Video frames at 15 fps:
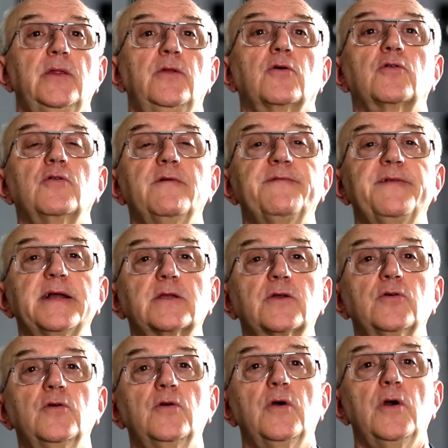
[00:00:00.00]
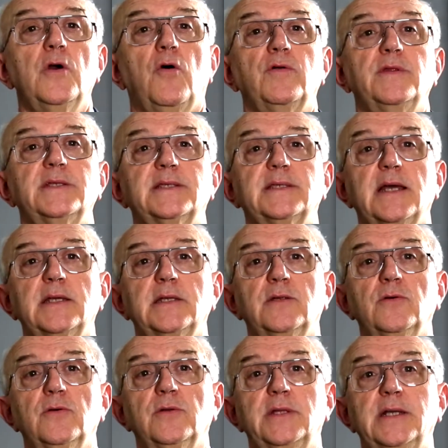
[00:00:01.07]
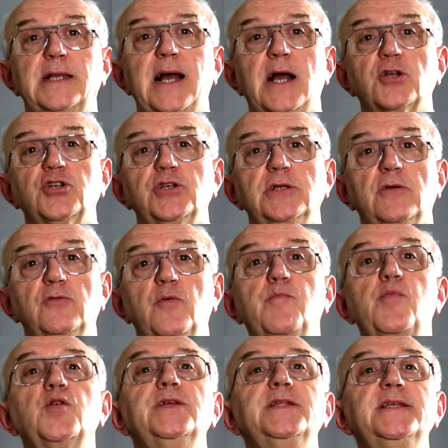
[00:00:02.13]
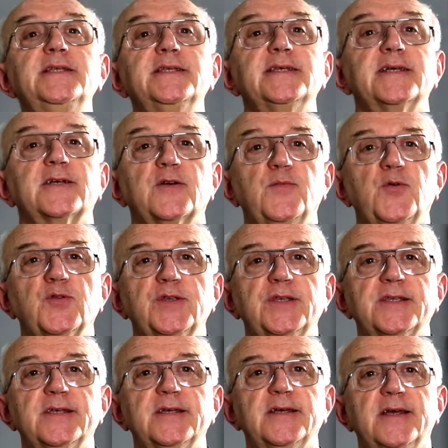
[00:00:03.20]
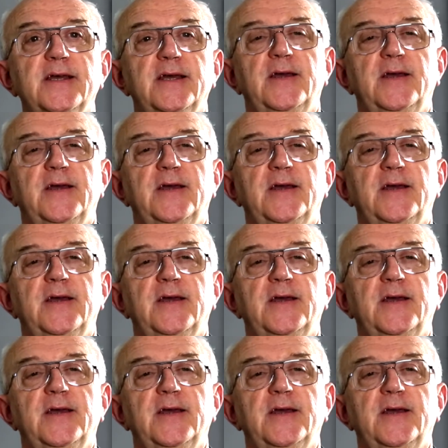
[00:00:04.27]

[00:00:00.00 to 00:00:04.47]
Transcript: Donc le fait qu'on essaye d'élargir, de, de, polliniser, comme on disait,